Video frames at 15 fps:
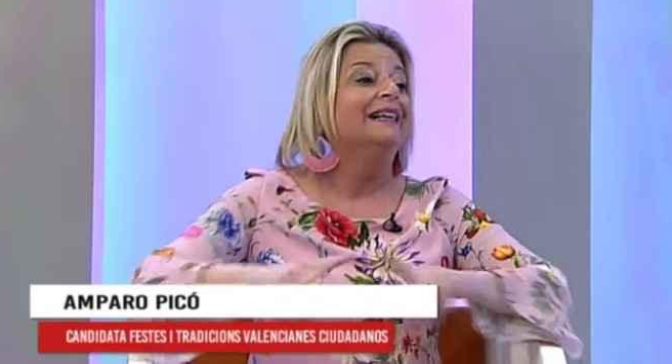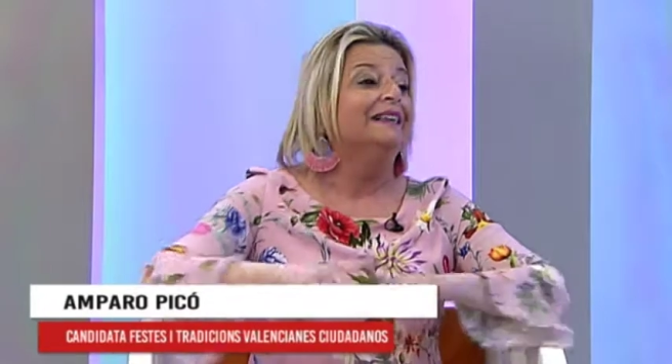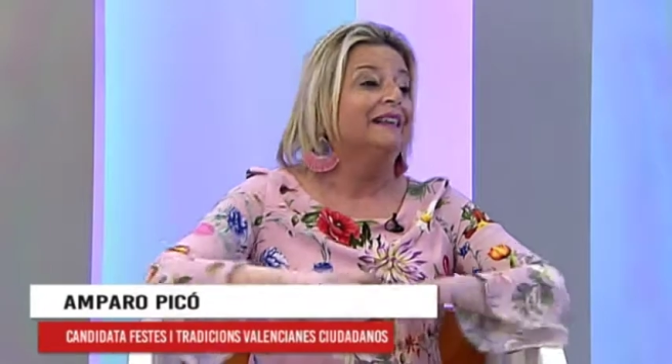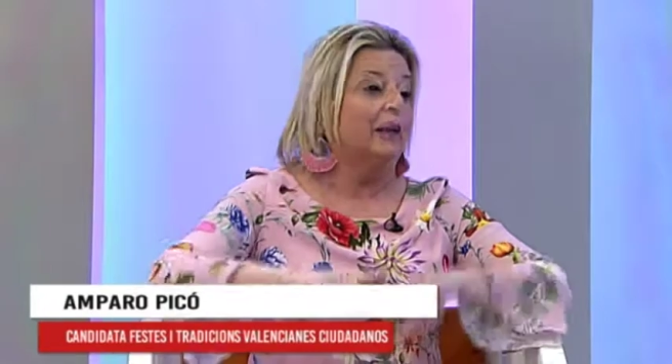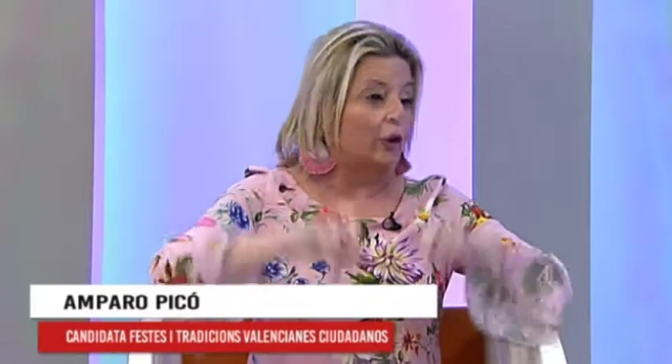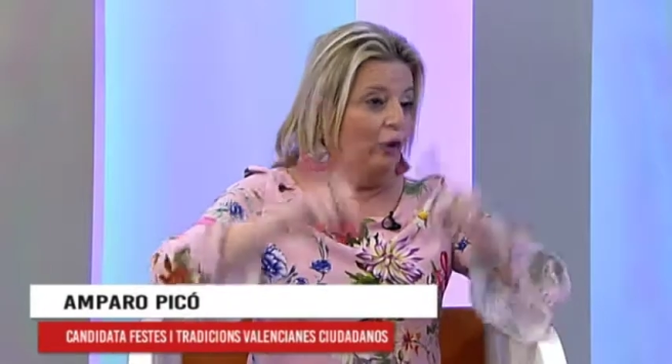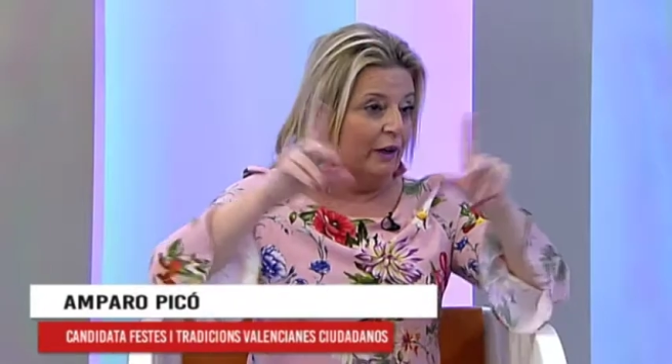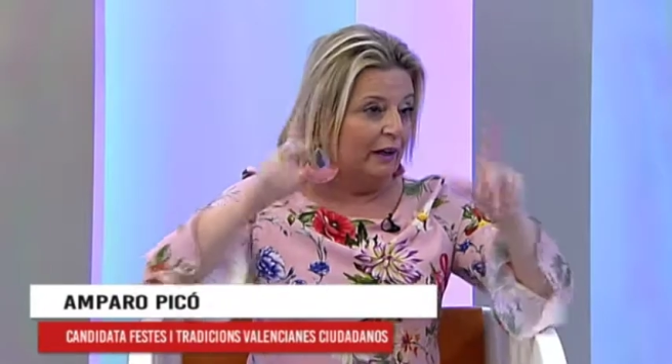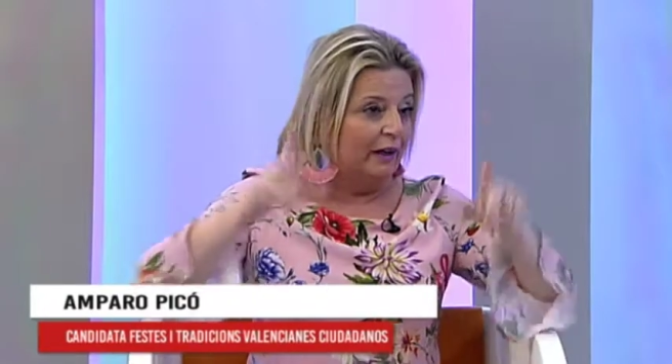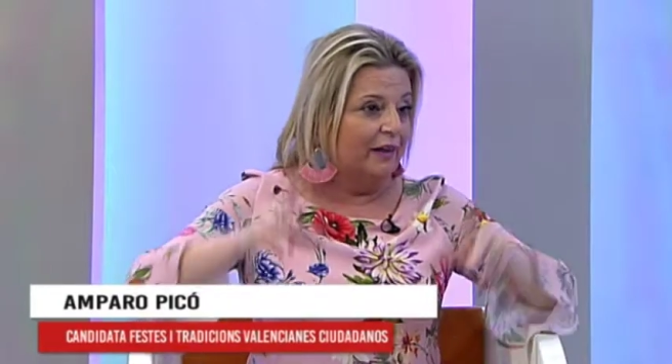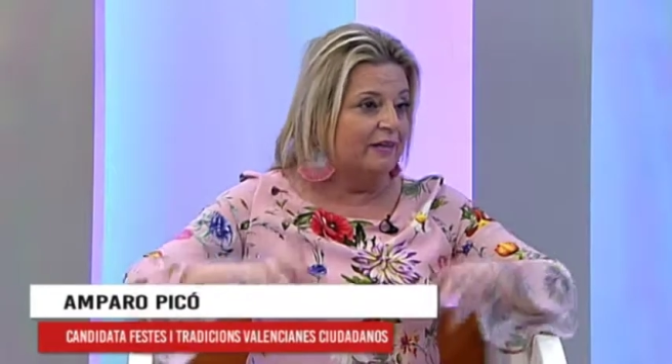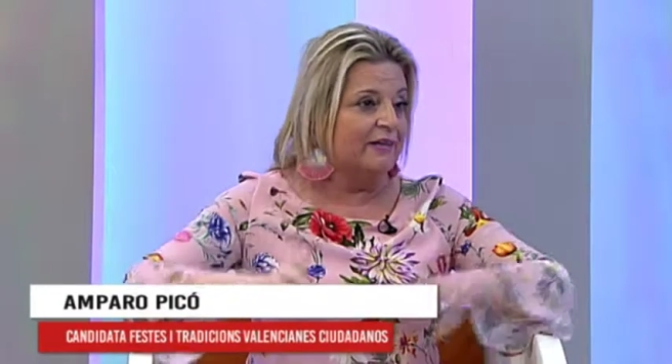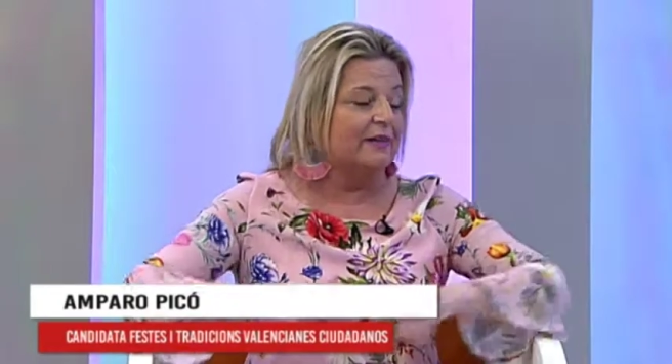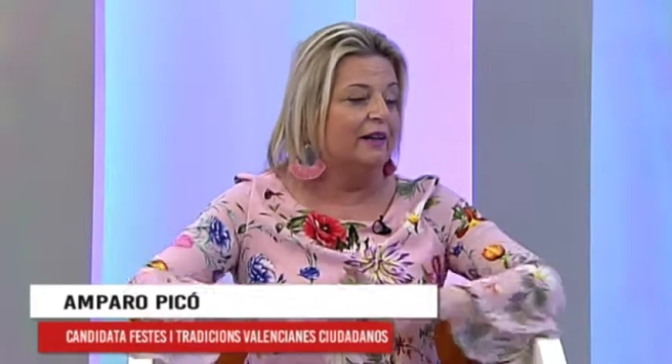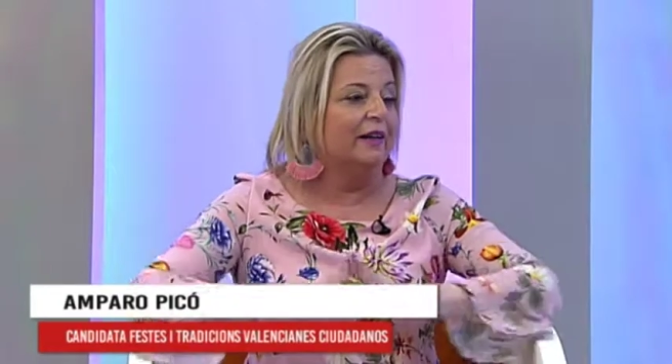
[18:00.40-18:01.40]
de lo que
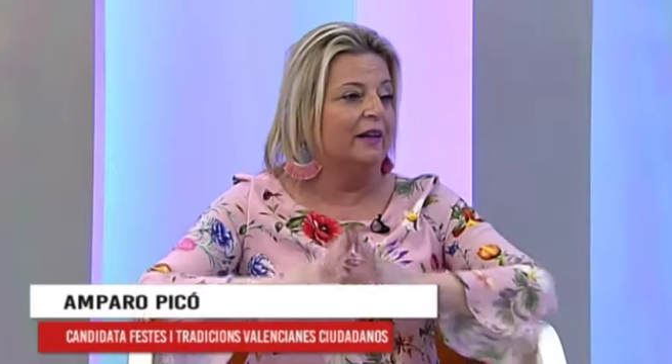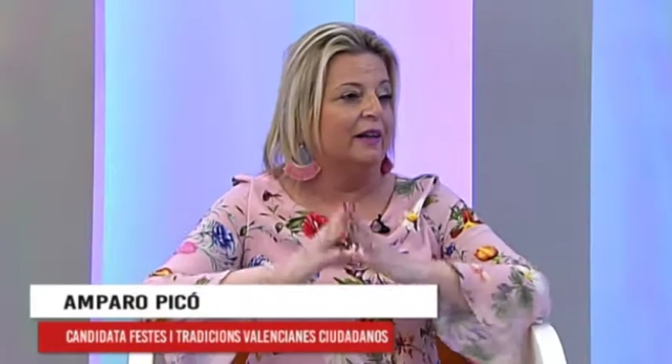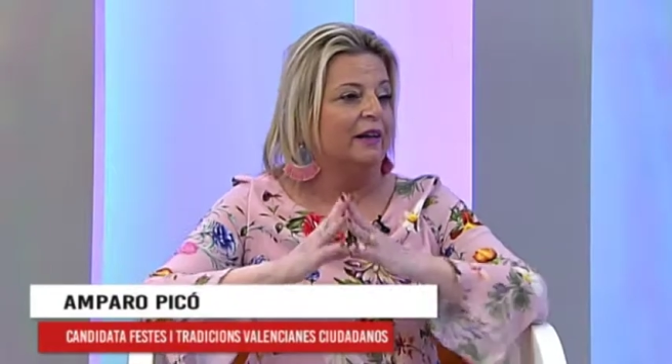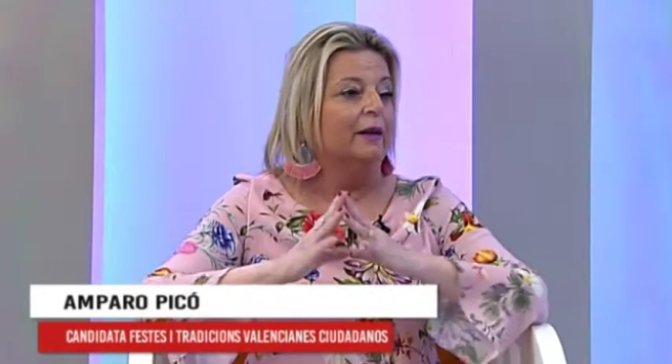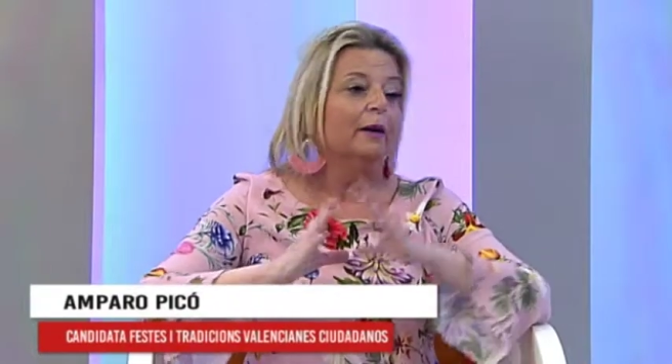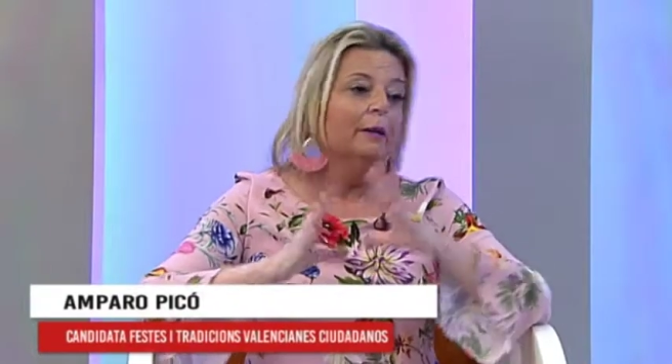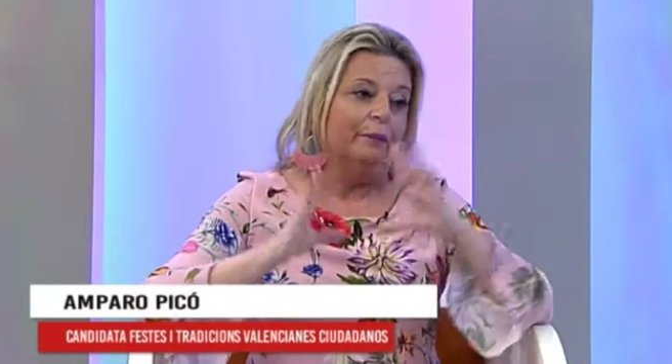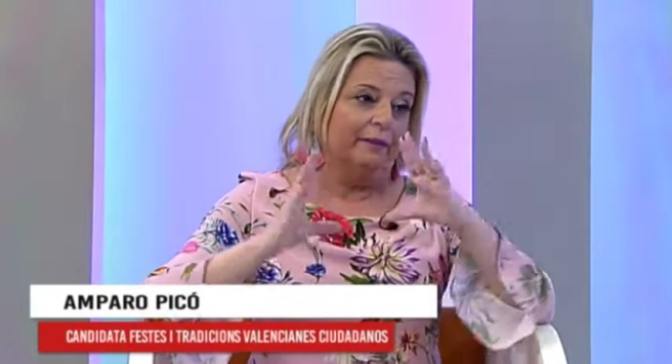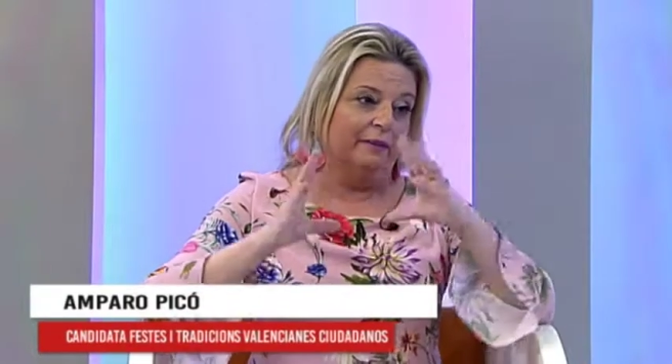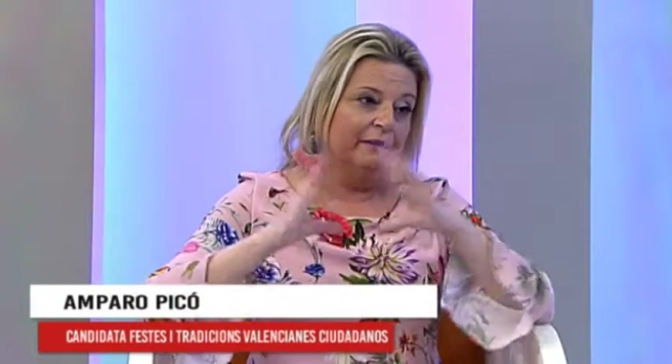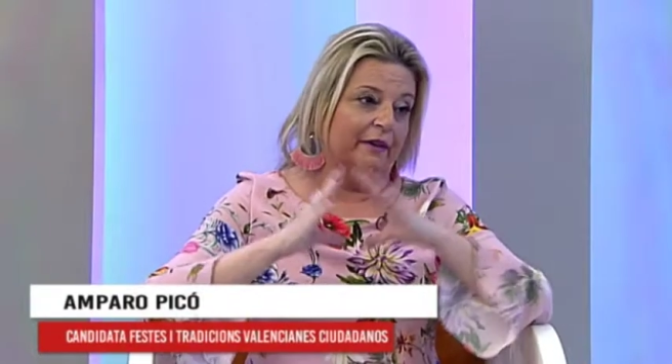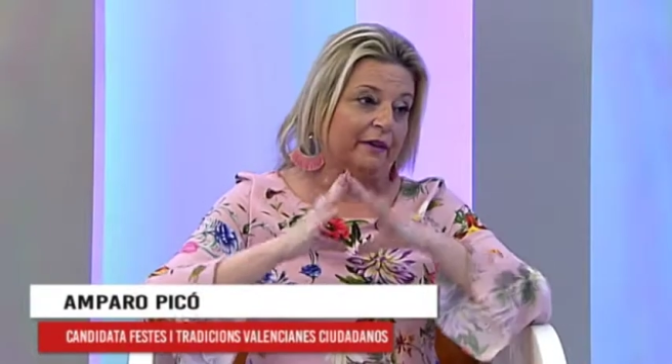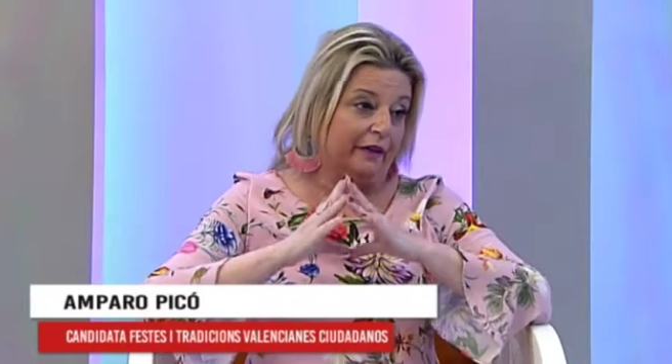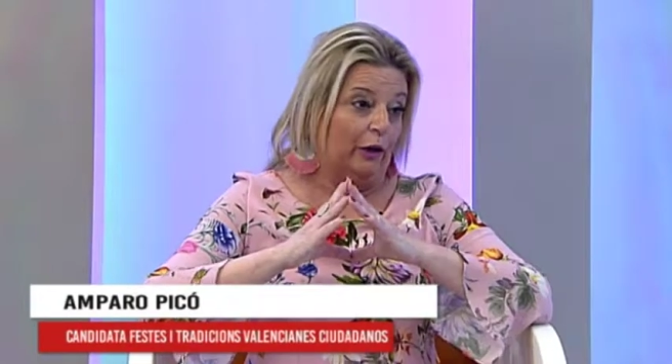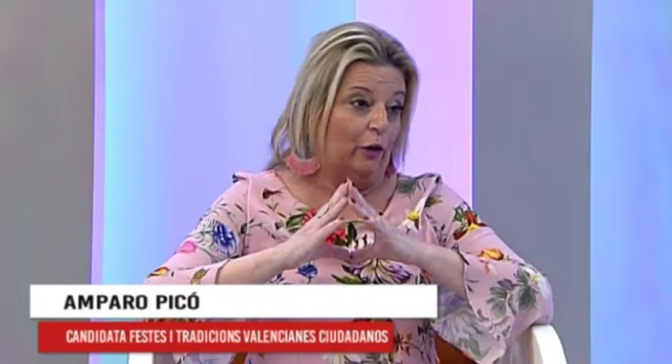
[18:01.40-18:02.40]
es, eh,
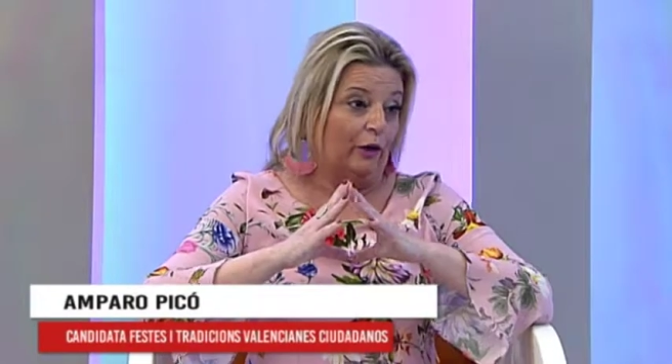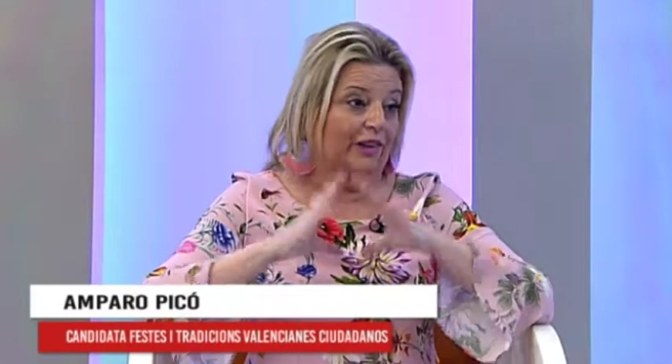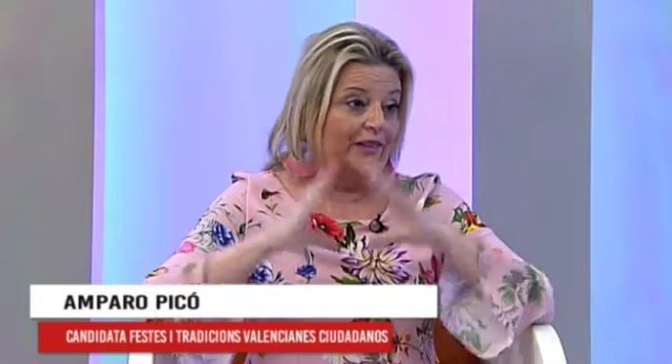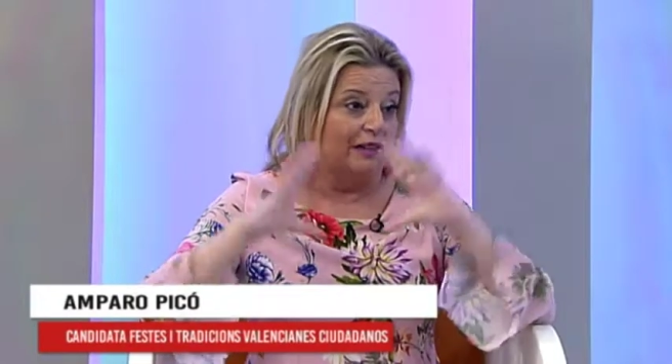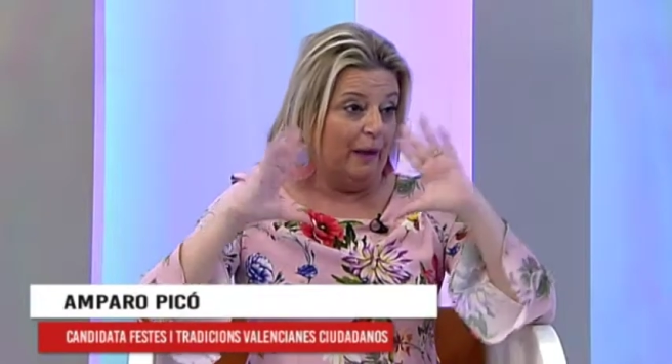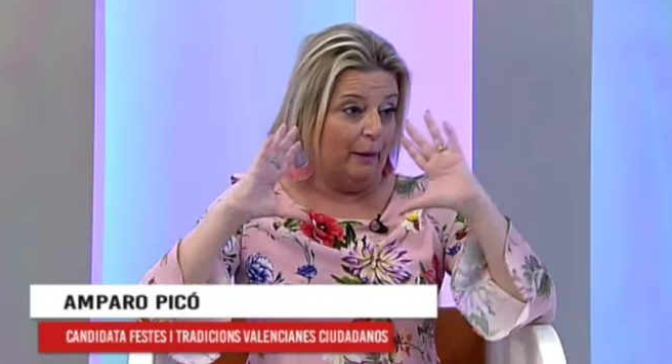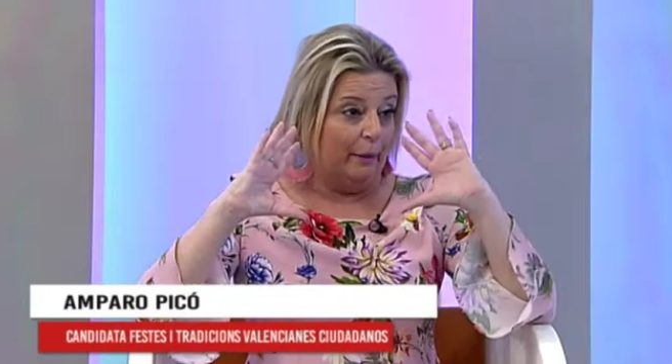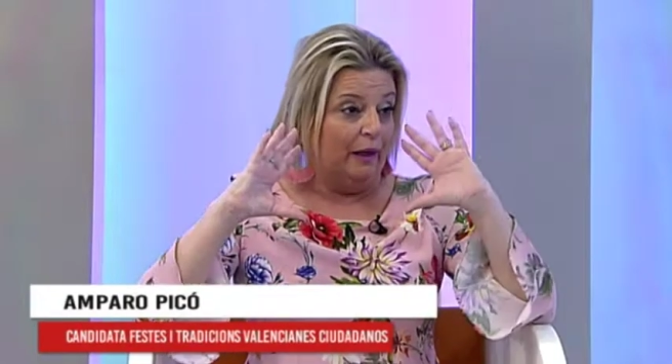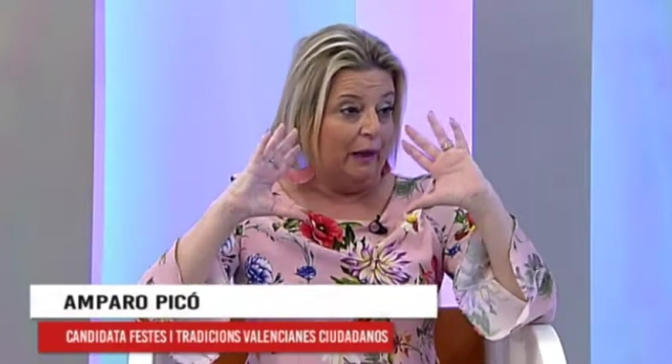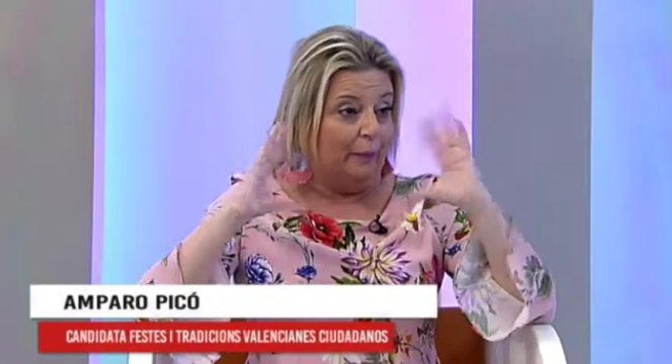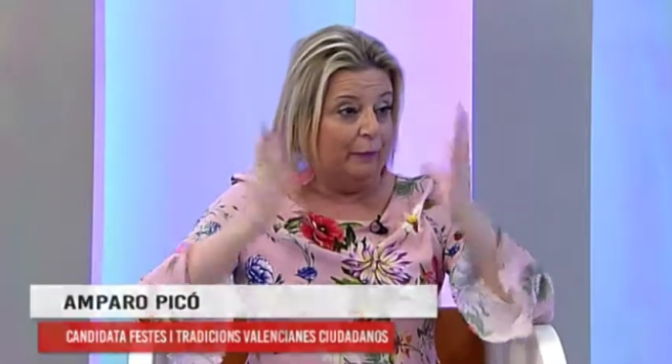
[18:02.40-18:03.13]
de lo que es la,